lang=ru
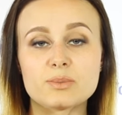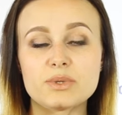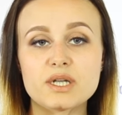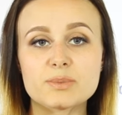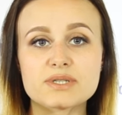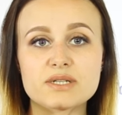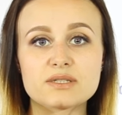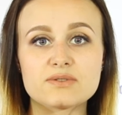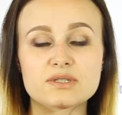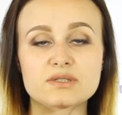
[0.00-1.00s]
были
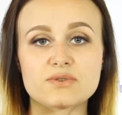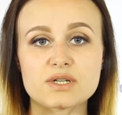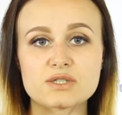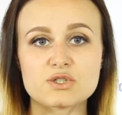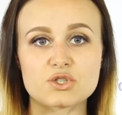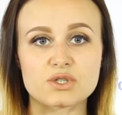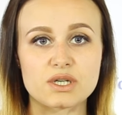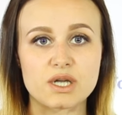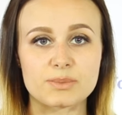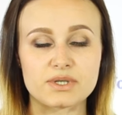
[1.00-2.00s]
обследованы
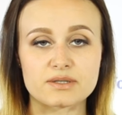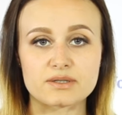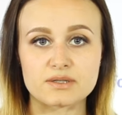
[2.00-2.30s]
24 объекта